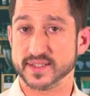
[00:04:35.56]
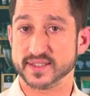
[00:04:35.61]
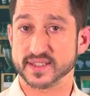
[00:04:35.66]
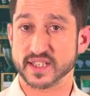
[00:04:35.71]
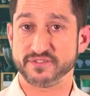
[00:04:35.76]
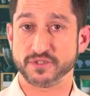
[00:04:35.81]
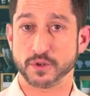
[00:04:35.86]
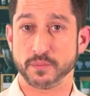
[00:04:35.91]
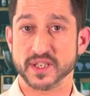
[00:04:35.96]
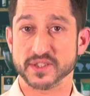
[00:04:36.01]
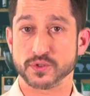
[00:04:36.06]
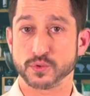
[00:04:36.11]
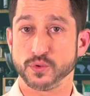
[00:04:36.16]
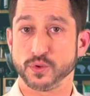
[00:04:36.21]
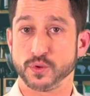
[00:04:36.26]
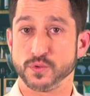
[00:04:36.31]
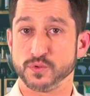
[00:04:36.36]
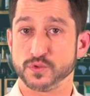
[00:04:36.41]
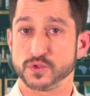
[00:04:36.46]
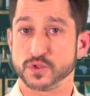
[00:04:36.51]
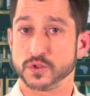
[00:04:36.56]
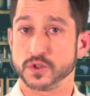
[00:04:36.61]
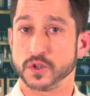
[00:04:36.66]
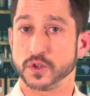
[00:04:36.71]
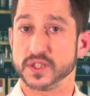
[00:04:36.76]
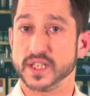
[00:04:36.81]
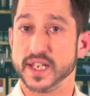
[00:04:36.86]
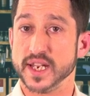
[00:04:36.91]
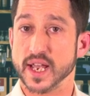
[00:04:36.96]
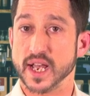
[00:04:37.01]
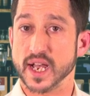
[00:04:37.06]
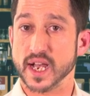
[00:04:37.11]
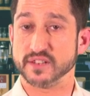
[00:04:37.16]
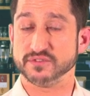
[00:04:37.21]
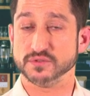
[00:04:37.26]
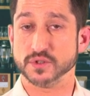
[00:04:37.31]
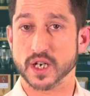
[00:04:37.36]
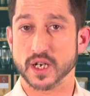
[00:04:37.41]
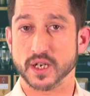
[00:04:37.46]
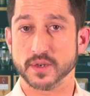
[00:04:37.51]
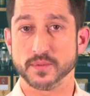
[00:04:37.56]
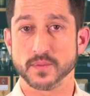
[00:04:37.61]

des informations que vous souhaiteriez avoir.